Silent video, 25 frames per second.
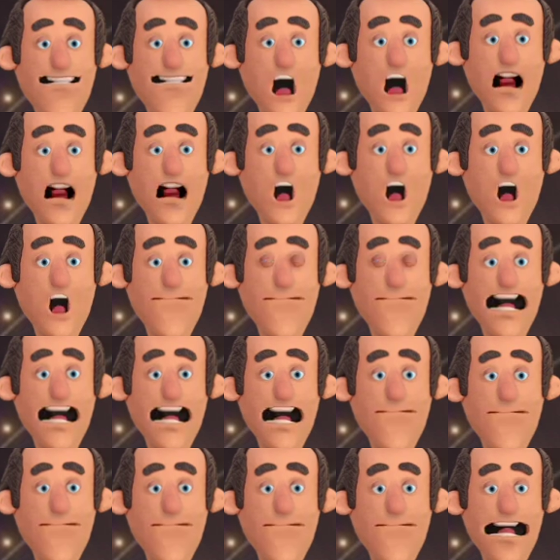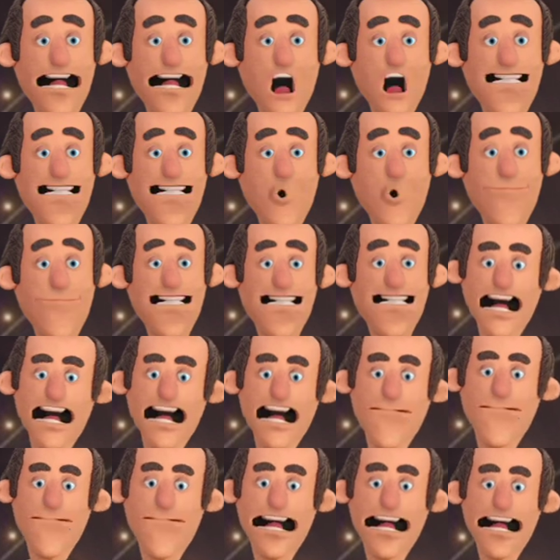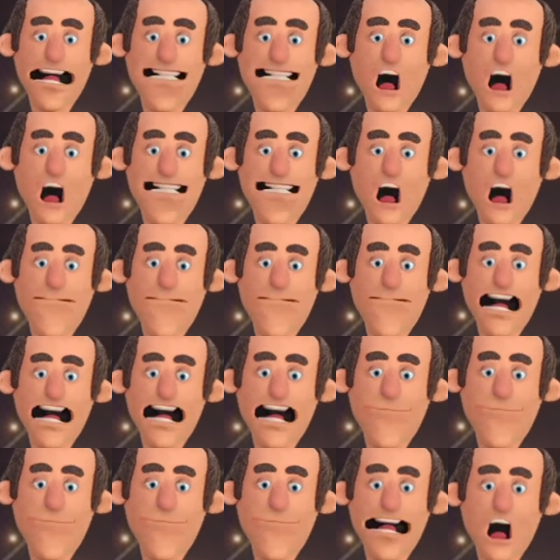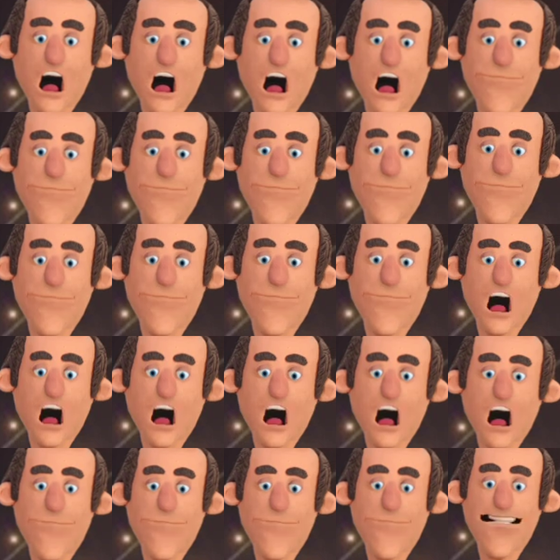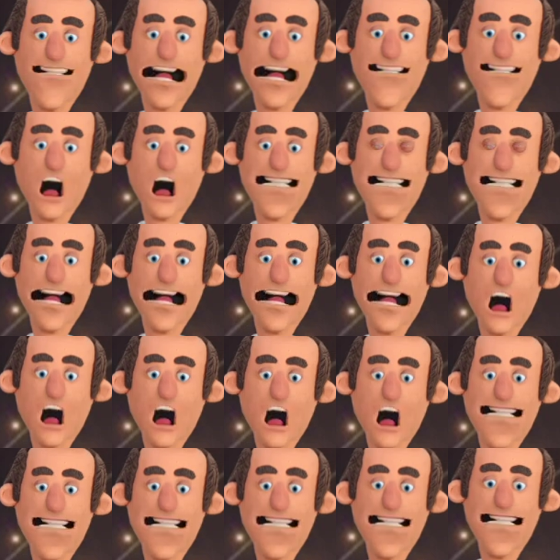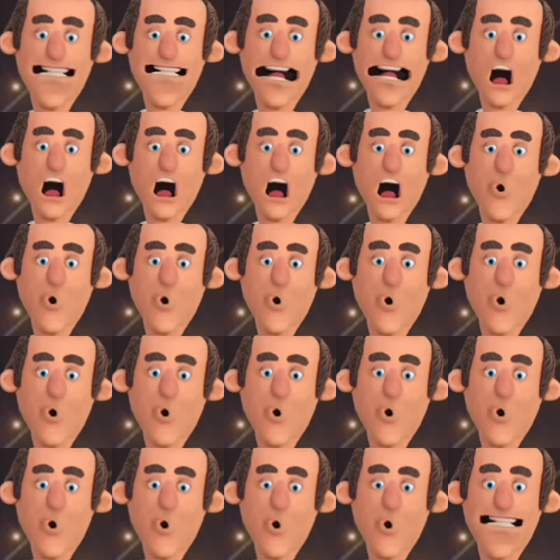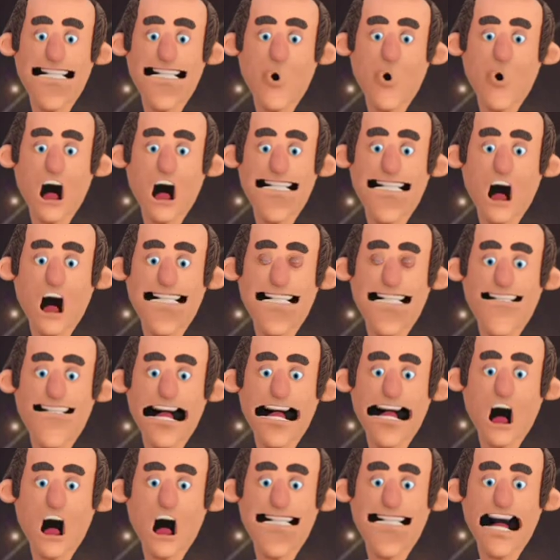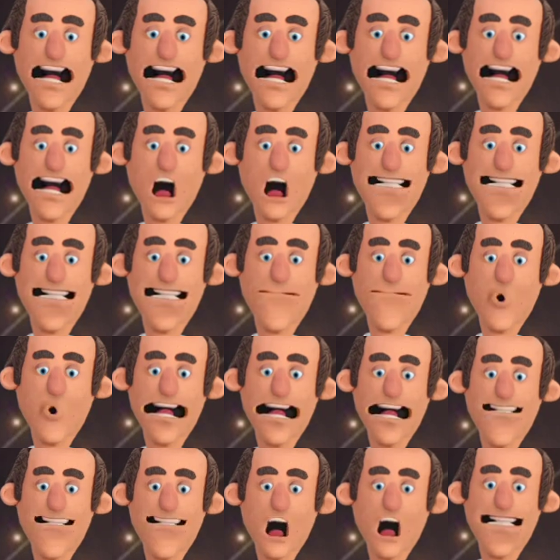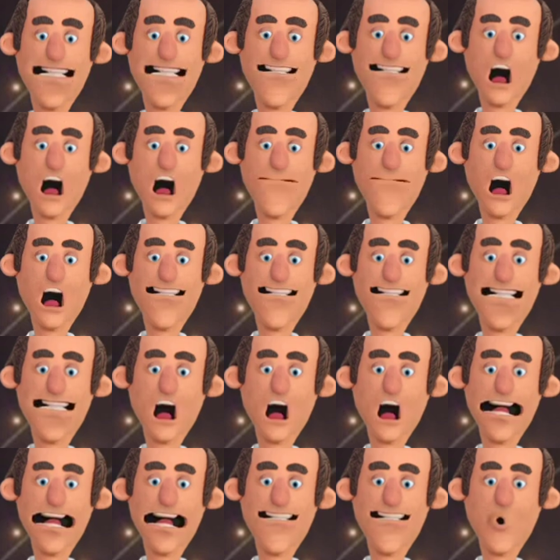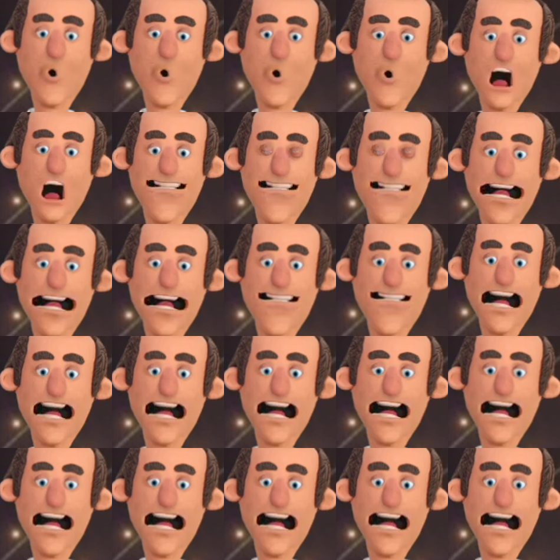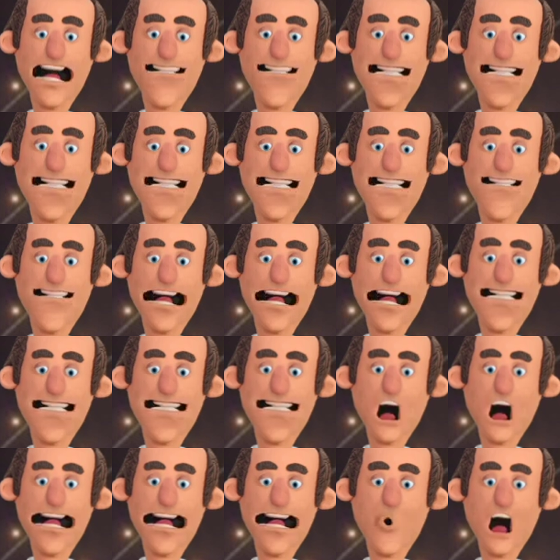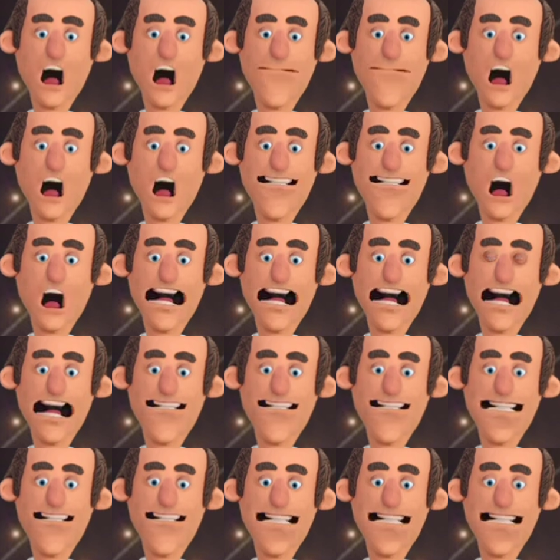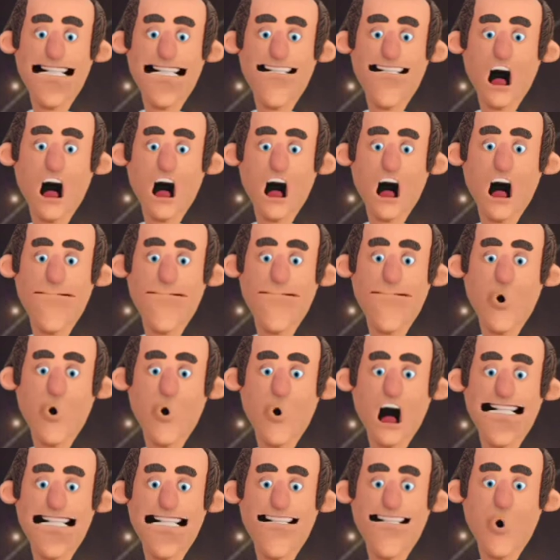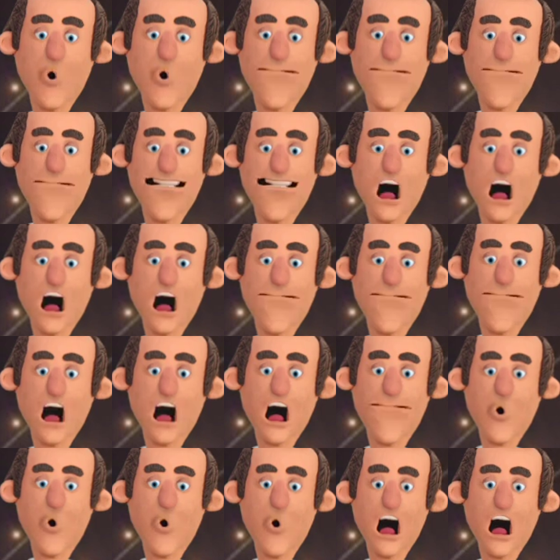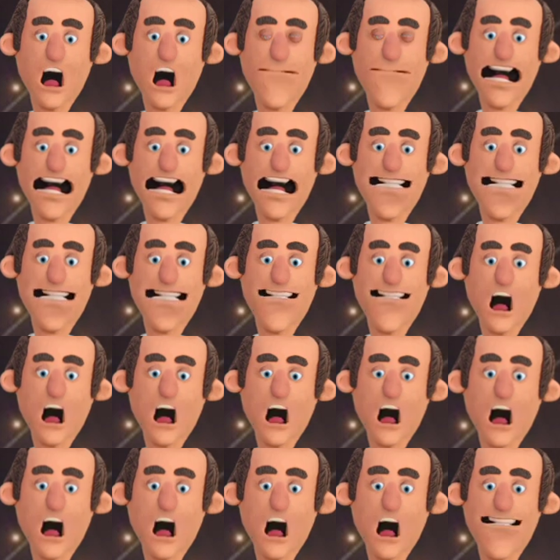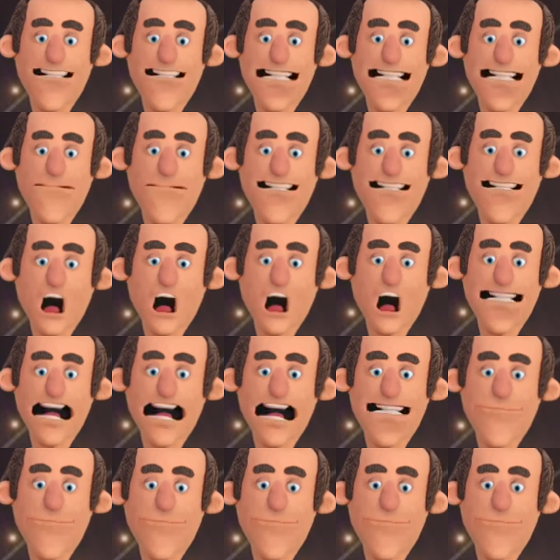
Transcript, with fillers: hal baru di, di tanah Palestina. Bisa dibilang gencatan senjata militan Hamas dan Zionis Israel di jalur Gaza telah berlangsung selama beberapa dekade. Akan